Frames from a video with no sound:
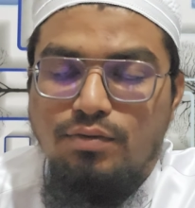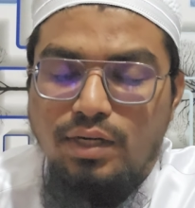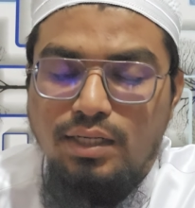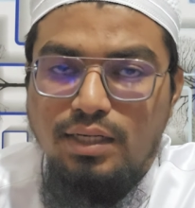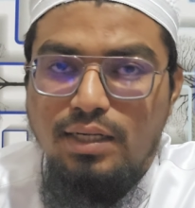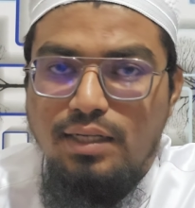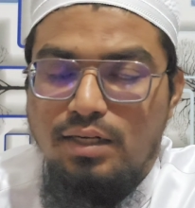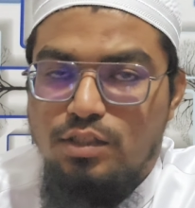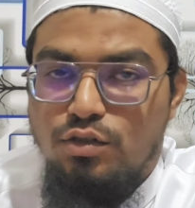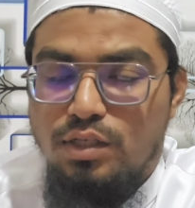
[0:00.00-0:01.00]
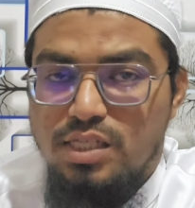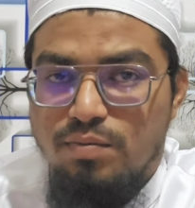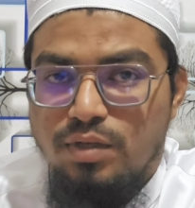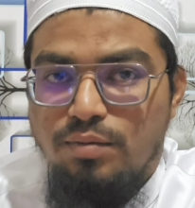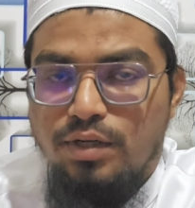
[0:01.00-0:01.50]
व इन्ना
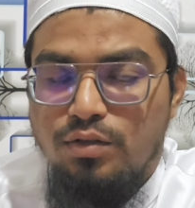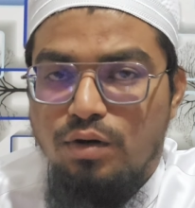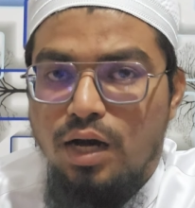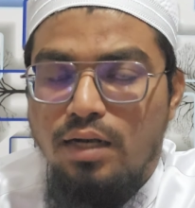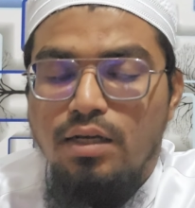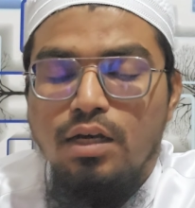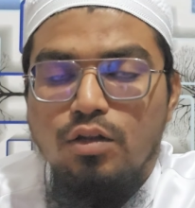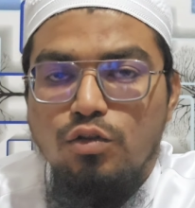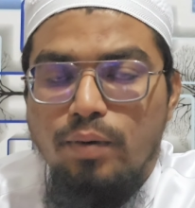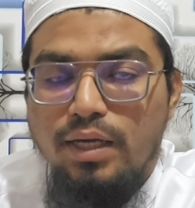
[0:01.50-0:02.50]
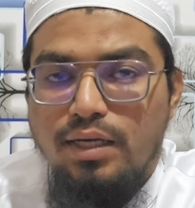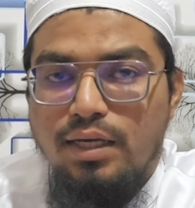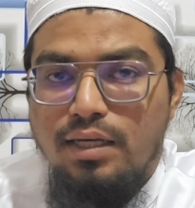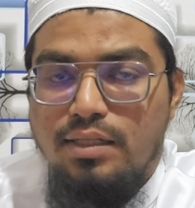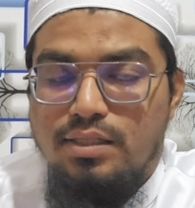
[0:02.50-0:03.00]
रजब तैयब अर्दोगान दुबई
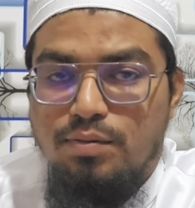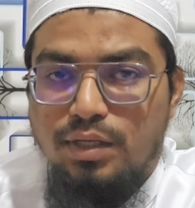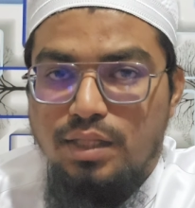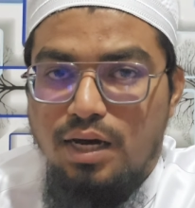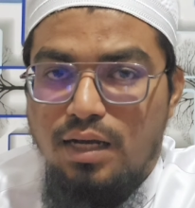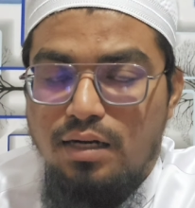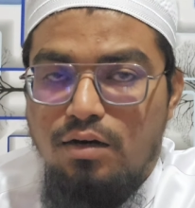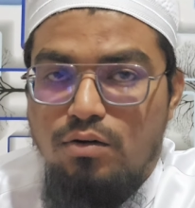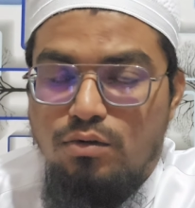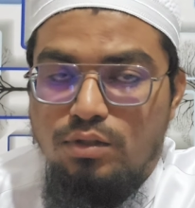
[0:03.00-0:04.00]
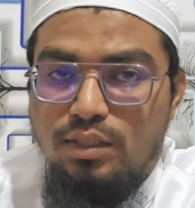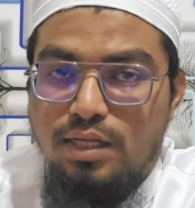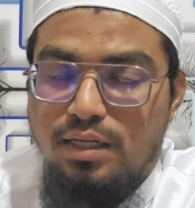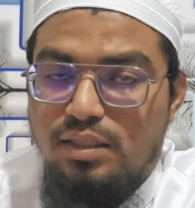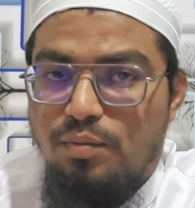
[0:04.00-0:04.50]
के जिम्मेदार और
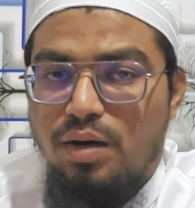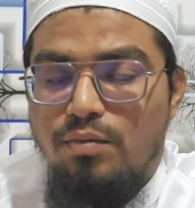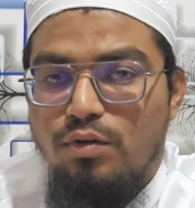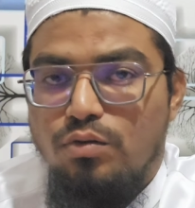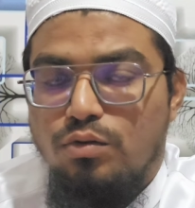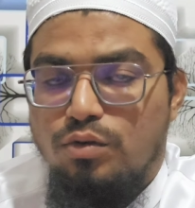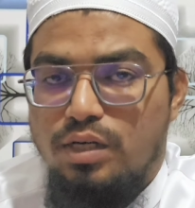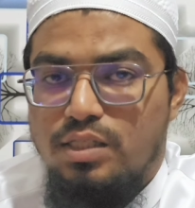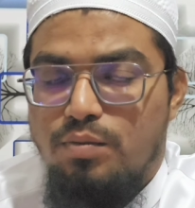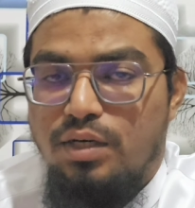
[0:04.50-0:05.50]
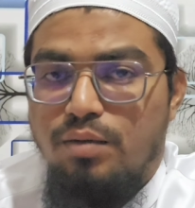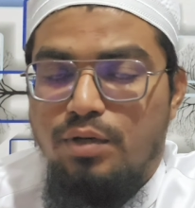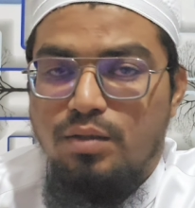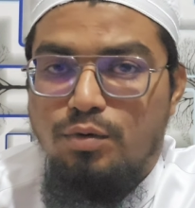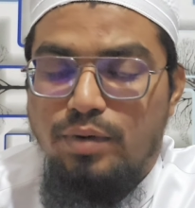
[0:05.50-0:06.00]
अहदेदार तमाम लोगों को ऐसे बड़े
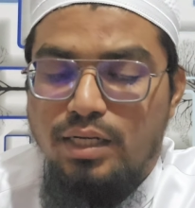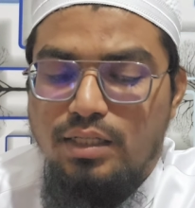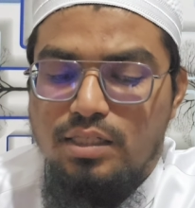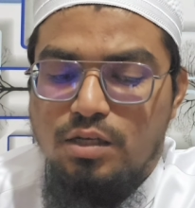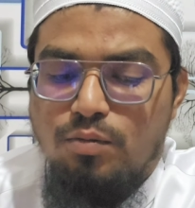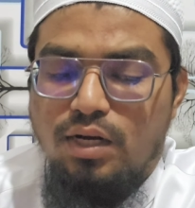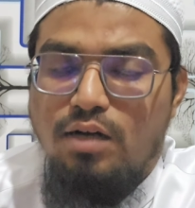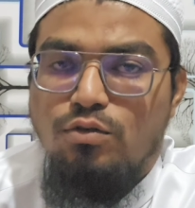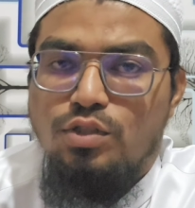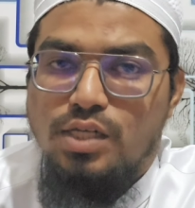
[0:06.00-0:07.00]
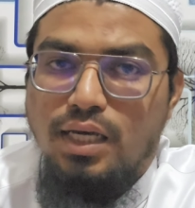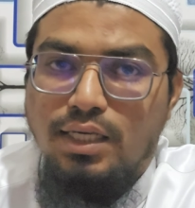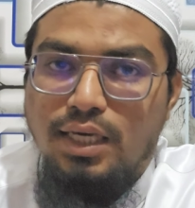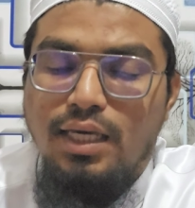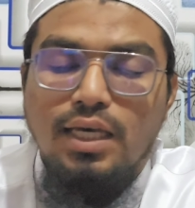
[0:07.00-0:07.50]
बड़े ममालिक के सरबरान को
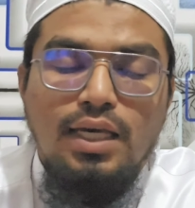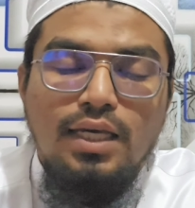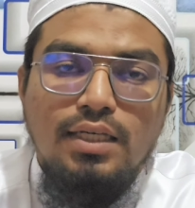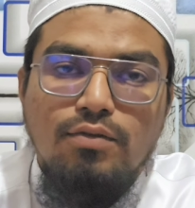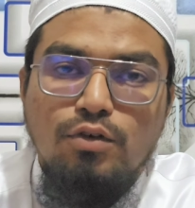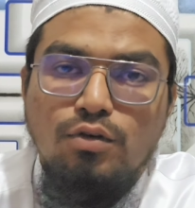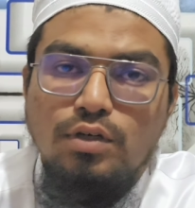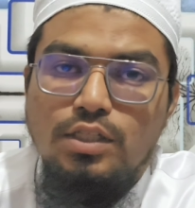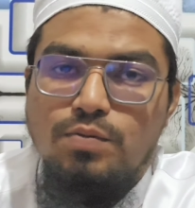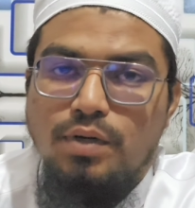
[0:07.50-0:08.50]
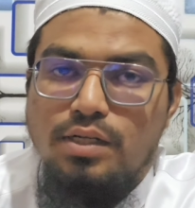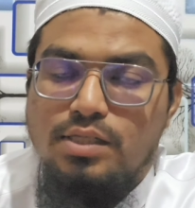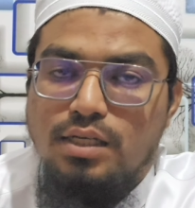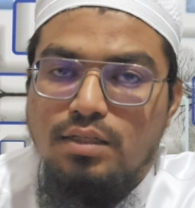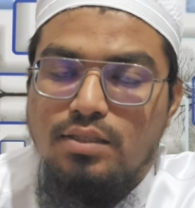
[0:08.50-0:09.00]
चाहिए कि वो इस पर
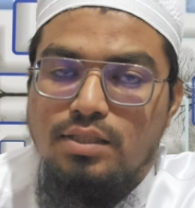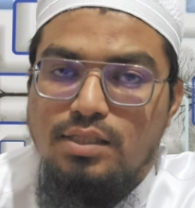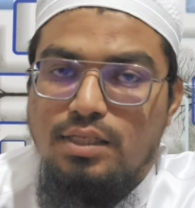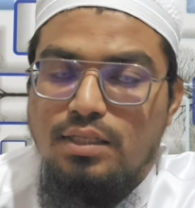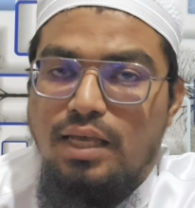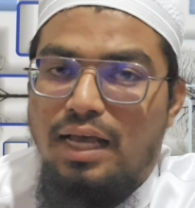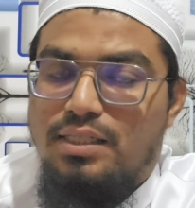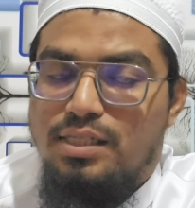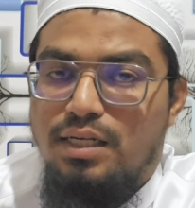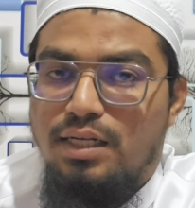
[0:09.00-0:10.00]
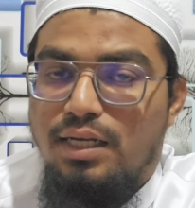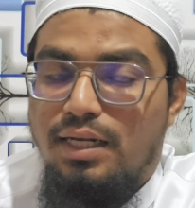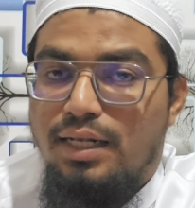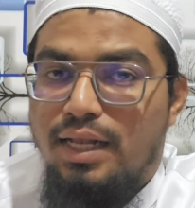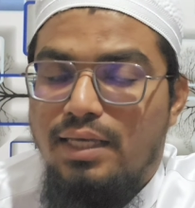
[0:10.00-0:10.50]
सख्त से सख्त एक्शन ले
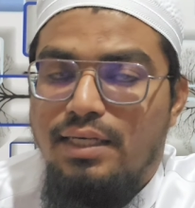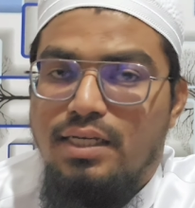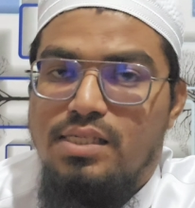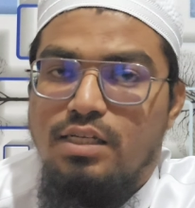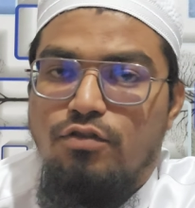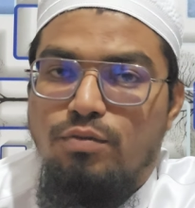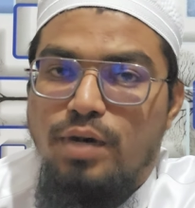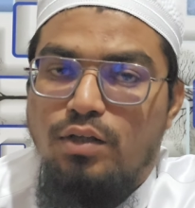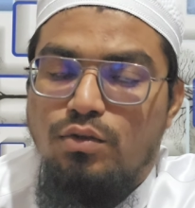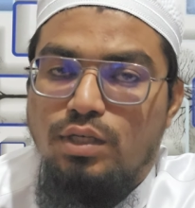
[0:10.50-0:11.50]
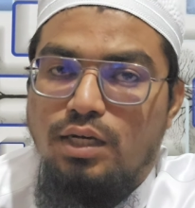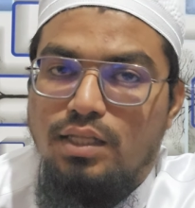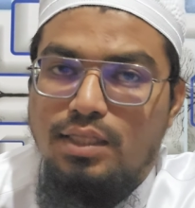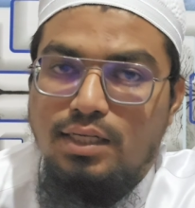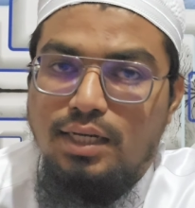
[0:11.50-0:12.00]
न ये कि सिर्फ बातों की
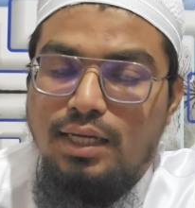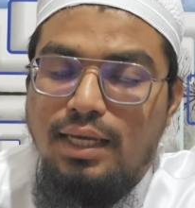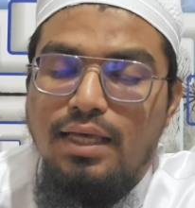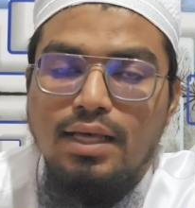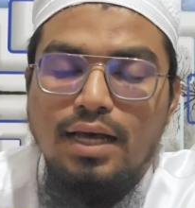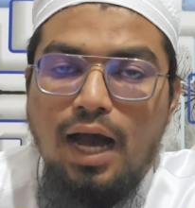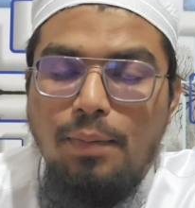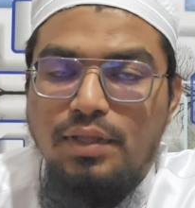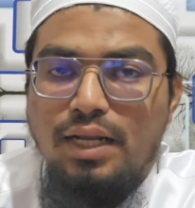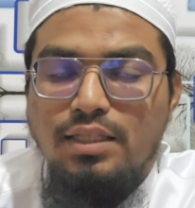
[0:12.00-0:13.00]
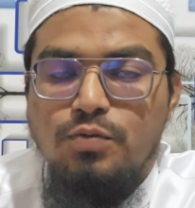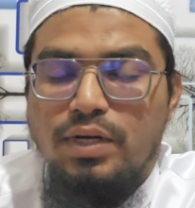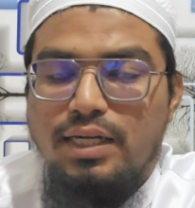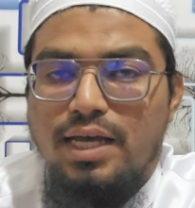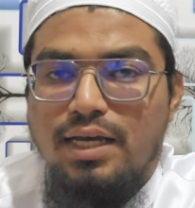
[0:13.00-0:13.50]
हद तक रहें आप हजरात इस
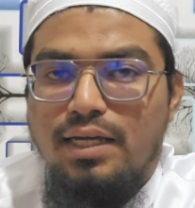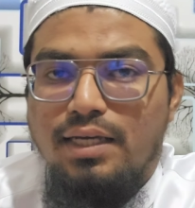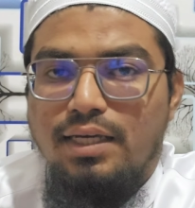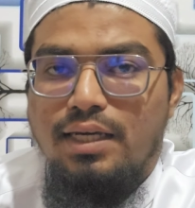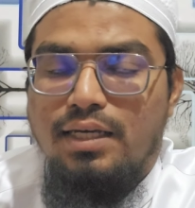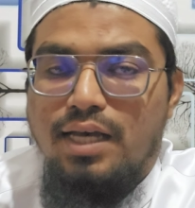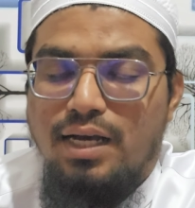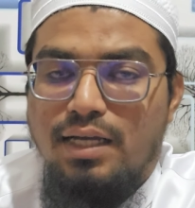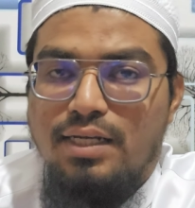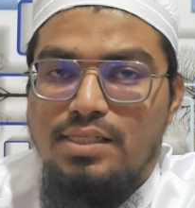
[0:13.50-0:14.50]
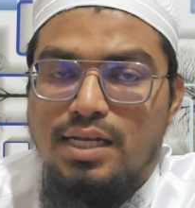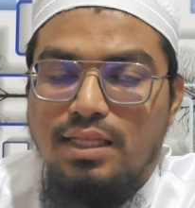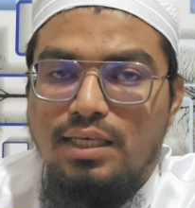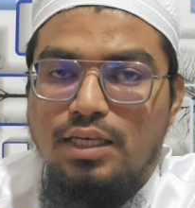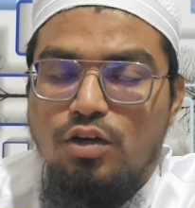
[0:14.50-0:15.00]
पर क्या कहेंगे क्या कहना
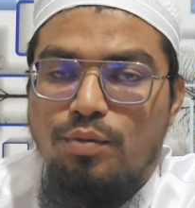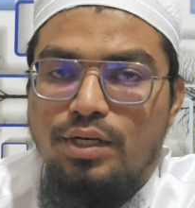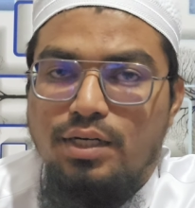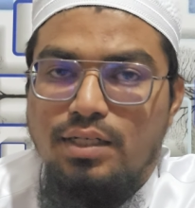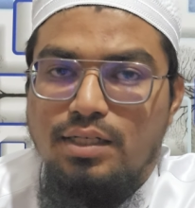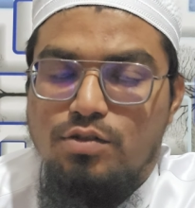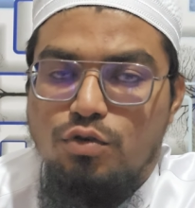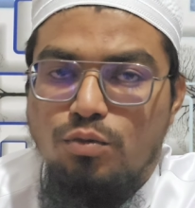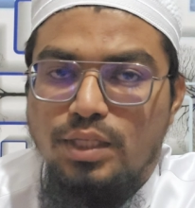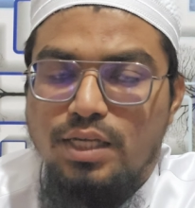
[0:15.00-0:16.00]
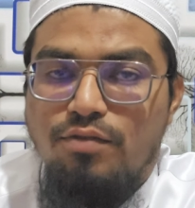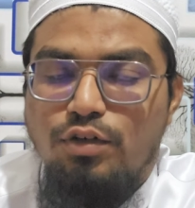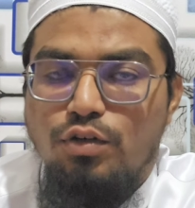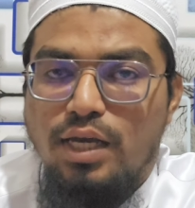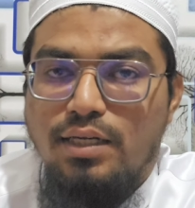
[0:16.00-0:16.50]
चाहते हैं कमेंट करके जरूर बताएं
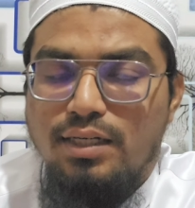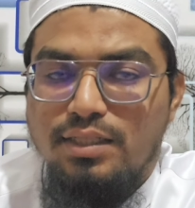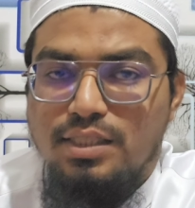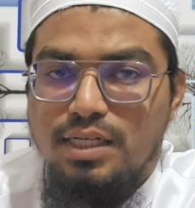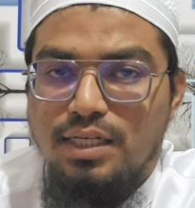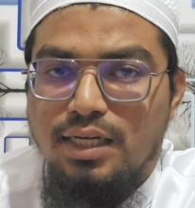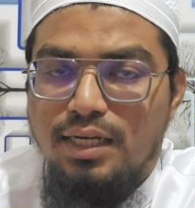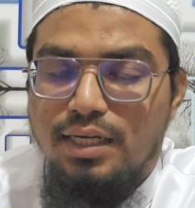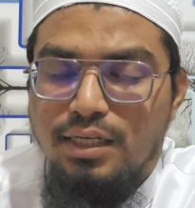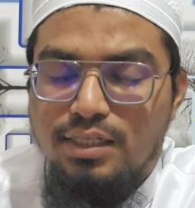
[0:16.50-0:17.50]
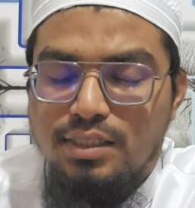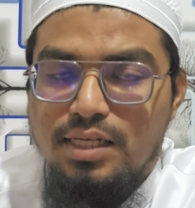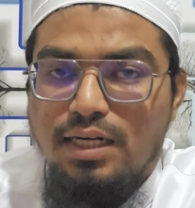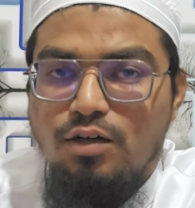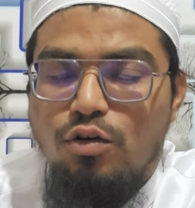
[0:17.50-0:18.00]
वीडियो लाइक कर दें शेयर करें
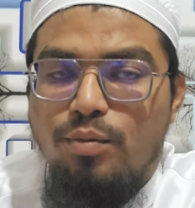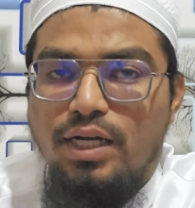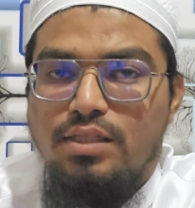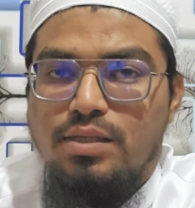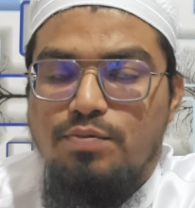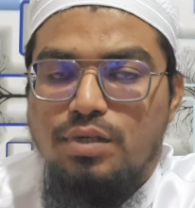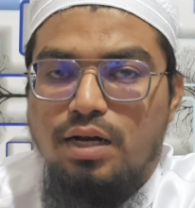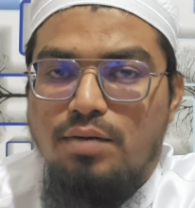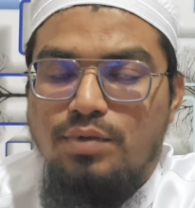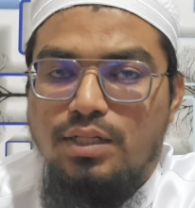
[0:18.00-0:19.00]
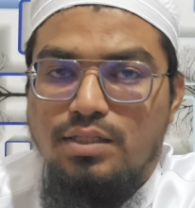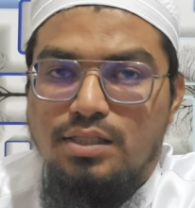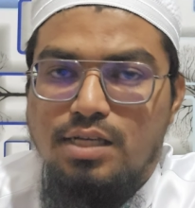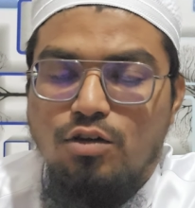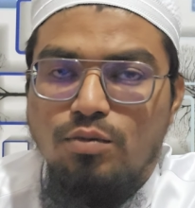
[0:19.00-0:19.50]
चैनल को हमारे सब्सक्राइब कर दें
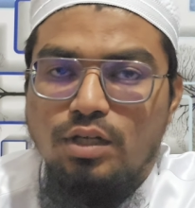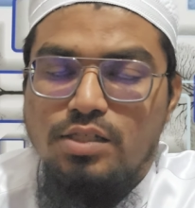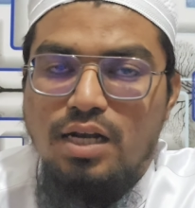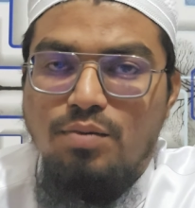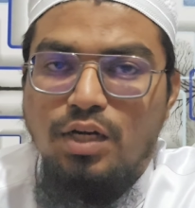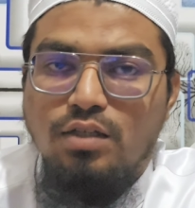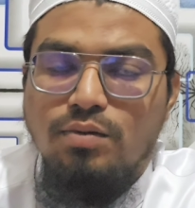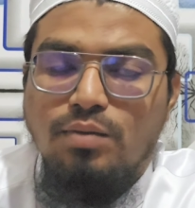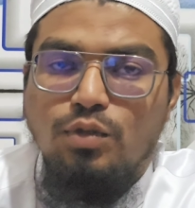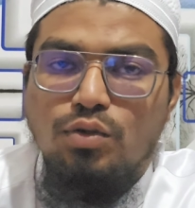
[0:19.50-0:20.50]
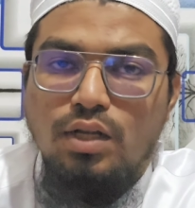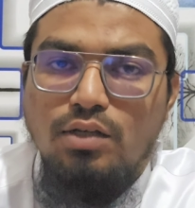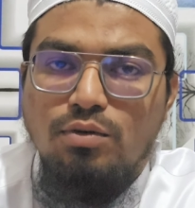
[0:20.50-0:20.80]
जजाकम्ला वरहमल